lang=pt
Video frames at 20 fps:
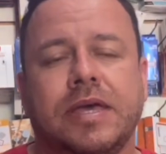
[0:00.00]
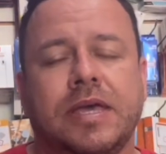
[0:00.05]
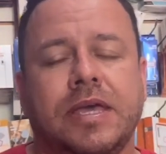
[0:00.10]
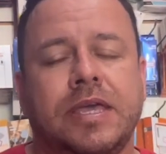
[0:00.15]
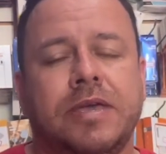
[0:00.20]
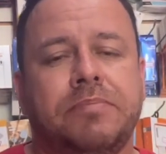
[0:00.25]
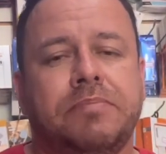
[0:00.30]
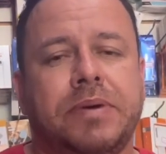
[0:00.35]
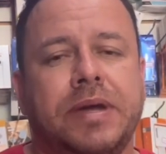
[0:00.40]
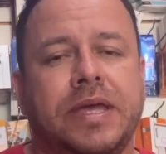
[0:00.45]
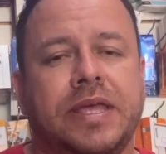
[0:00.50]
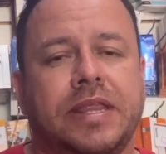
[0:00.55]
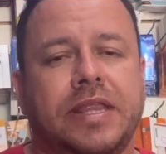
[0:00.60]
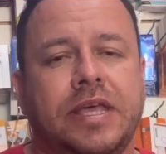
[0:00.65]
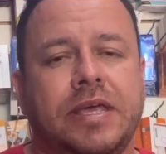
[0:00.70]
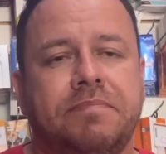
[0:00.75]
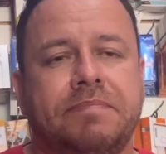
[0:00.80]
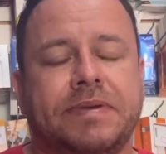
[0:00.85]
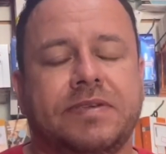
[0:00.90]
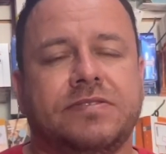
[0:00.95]

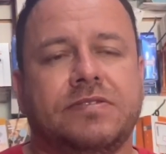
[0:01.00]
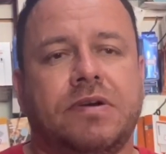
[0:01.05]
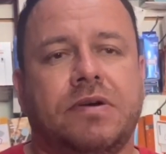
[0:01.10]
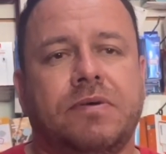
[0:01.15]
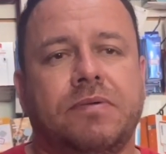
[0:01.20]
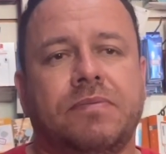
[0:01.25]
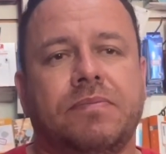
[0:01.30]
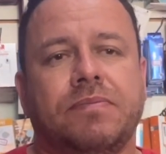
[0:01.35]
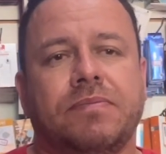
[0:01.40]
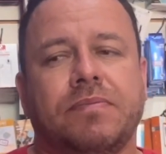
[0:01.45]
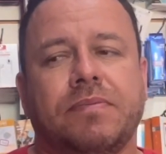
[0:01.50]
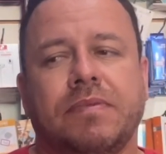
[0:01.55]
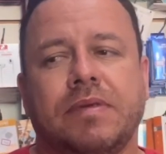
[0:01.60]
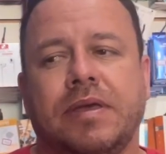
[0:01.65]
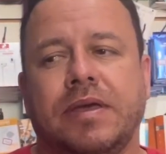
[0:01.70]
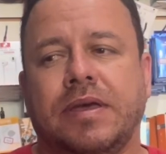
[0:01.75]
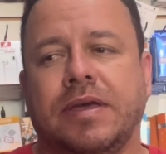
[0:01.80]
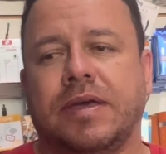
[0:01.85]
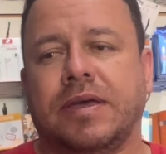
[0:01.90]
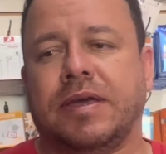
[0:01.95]
Empreender, pessoal,
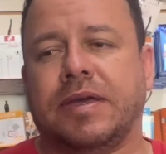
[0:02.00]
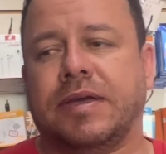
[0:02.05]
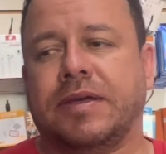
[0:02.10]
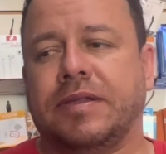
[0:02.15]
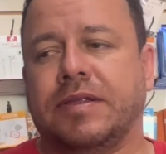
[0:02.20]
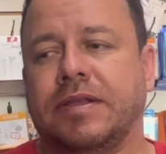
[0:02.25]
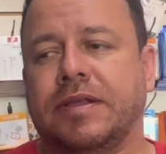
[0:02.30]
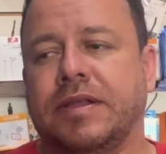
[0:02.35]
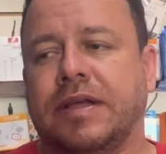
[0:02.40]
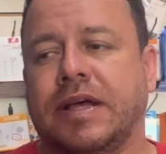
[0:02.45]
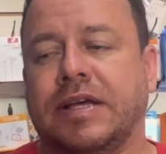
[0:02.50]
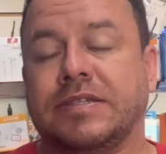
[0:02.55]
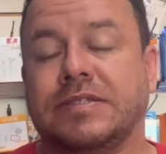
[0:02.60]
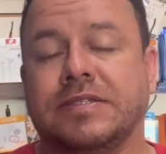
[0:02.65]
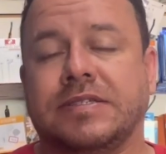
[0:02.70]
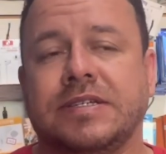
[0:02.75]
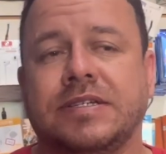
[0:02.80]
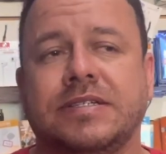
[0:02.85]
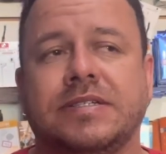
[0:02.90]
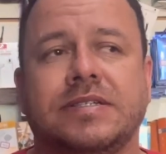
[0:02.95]
é,
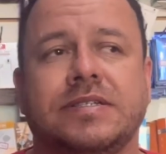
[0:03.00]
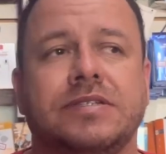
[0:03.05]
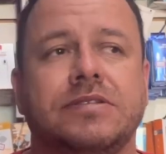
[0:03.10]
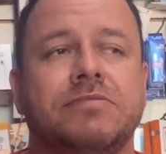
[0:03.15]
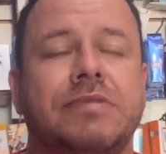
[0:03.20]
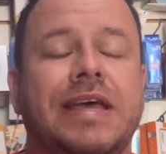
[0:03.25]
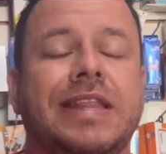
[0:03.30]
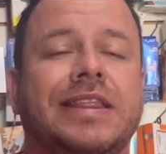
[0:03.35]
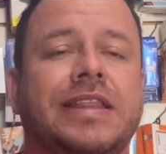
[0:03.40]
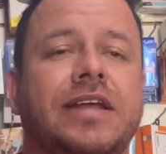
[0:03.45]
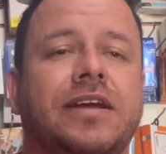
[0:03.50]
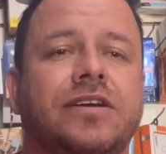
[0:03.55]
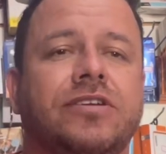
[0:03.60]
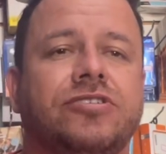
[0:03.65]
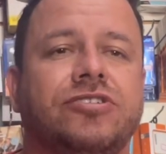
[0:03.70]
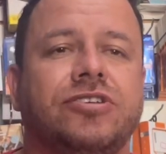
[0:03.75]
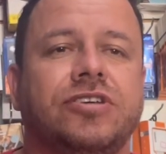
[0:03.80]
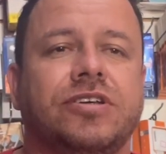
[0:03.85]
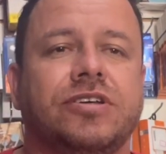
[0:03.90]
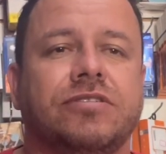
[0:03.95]
às vezes não é ter
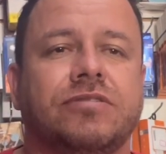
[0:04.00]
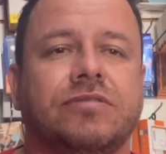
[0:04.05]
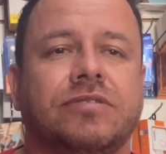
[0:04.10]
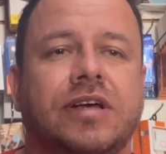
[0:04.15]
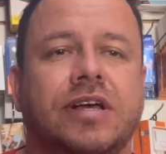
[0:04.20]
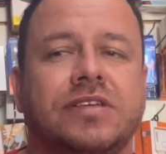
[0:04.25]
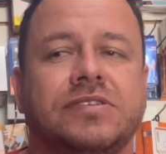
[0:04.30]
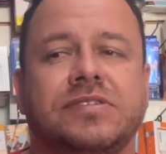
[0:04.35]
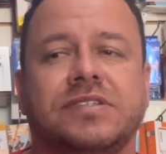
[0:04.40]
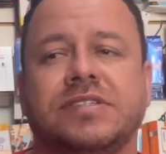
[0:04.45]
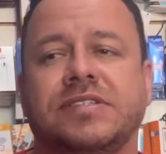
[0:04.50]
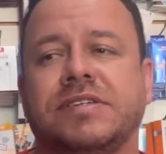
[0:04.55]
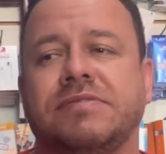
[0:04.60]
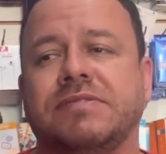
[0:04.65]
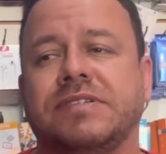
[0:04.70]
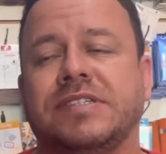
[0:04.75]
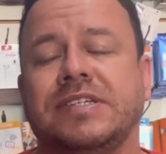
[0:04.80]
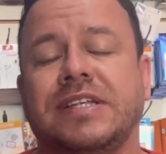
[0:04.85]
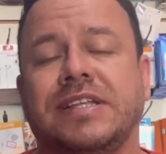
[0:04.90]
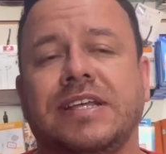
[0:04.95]
dinheiro, às vezes é
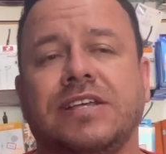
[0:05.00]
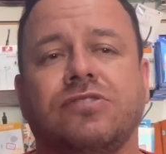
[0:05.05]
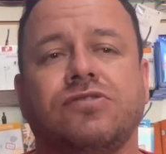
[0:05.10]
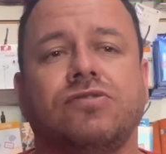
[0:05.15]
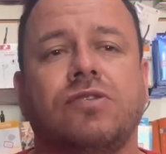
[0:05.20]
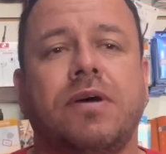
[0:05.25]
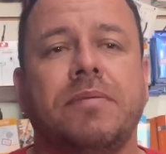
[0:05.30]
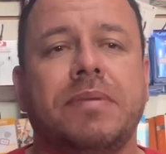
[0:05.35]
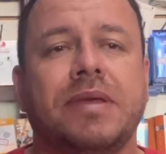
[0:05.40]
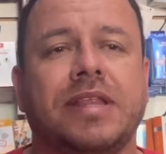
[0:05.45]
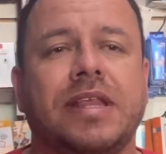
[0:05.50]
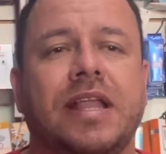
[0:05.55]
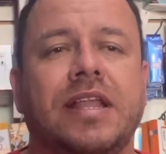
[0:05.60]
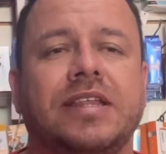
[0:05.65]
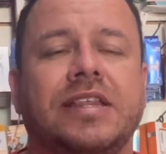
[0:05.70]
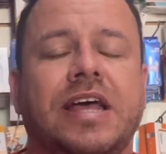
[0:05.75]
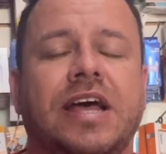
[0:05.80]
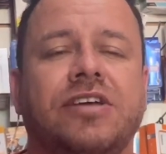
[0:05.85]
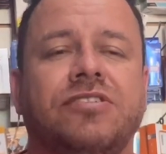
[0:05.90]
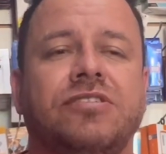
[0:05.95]
você ter só a
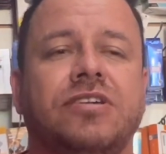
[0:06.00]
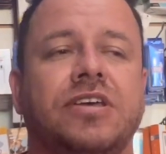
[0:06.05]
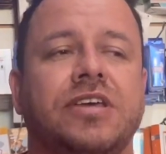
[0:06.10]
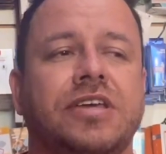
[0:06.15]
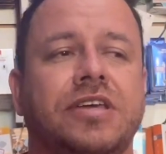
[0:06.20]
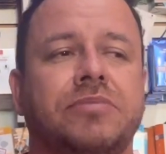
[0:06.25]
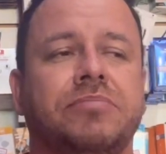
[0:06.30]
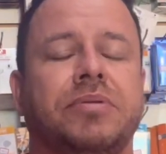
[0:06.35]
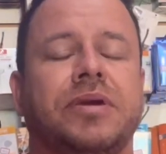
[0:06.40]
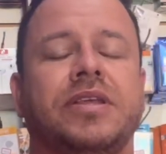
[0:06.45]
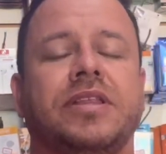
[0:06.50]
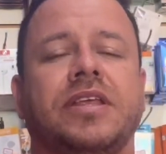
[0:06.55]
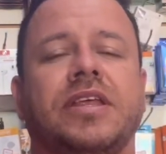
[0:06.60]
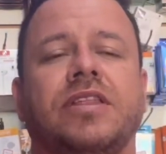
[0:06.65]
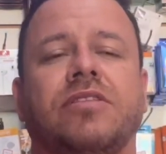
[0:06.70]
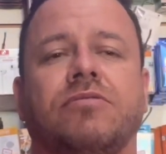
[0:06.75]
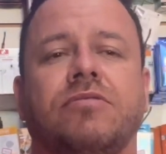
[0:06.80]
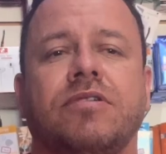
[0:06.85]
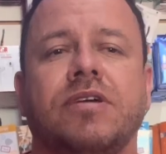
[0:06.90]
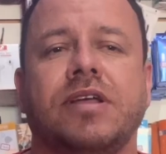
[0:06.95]
mentalidade
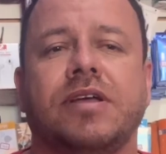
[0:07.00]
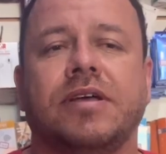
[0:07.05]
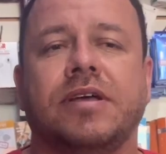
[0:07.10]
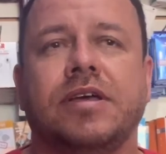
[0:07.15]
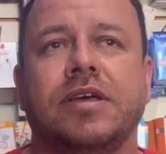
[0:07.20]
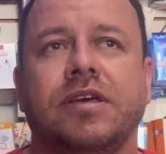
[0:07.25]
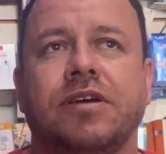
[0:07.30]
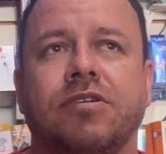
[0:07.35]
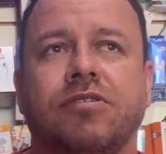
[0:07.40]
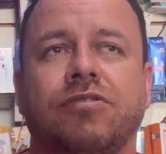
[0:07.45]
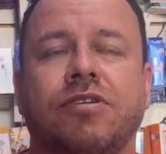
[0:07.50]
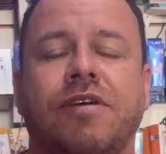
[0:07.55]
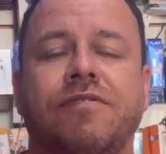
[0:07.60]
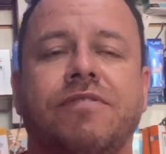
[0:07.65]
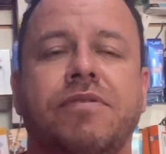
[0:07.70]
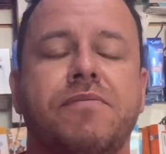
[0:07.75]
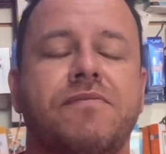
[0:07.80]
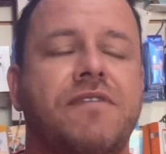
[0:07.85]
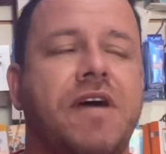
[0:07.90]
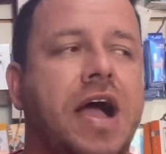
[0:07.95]
empreendedora. Eu já
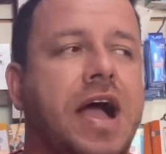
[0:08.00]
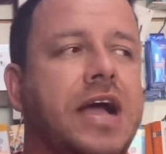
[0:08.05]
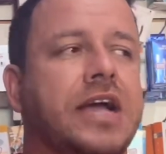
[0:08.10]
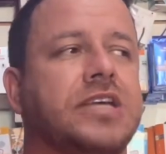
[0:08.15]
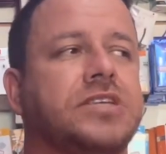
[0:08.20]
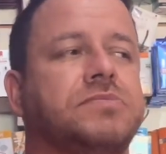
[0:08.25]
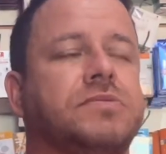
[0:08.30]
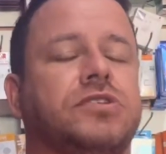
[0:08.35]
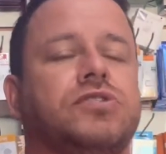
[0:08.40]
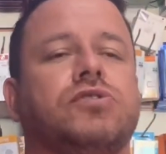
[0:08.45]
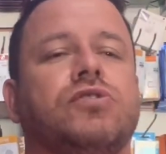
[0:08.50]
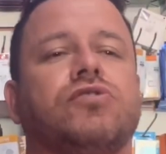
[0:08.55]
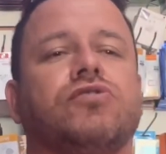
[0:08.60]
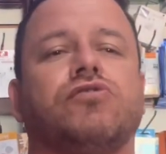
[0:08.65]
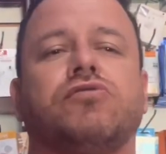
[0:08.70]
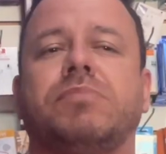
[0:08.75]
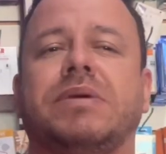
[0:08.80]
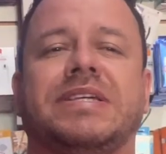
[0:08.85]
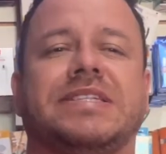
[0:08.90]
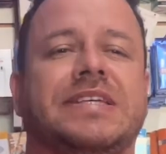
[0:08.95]
vi várias pessoas
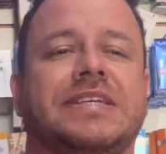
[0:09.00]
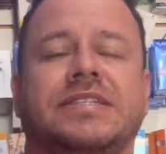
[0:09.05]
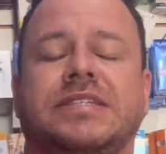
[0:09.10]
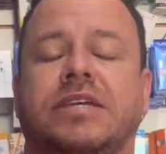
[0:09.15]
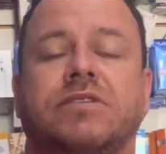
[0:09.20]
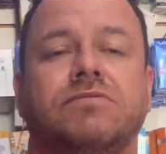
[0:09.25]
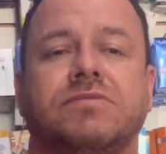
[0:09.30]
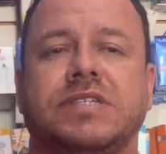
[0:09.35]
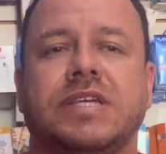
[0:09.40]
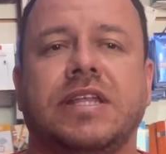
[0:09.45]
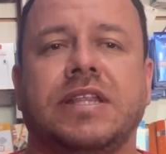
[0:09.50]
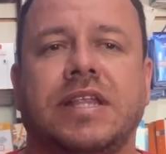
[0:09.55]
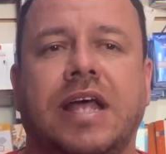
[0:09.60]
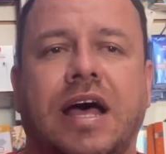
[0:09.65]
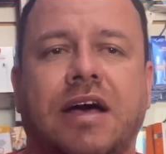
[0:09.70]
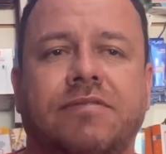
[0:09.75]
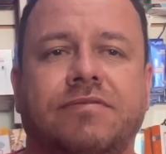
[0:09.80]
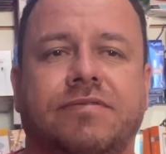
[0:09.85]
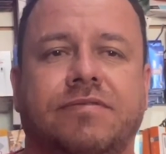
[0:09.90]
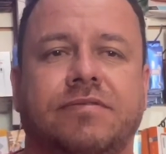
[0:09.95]
começar sem um
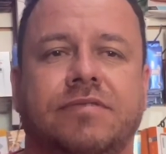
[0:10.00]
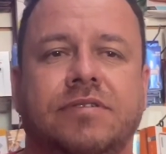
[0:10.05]
centavo,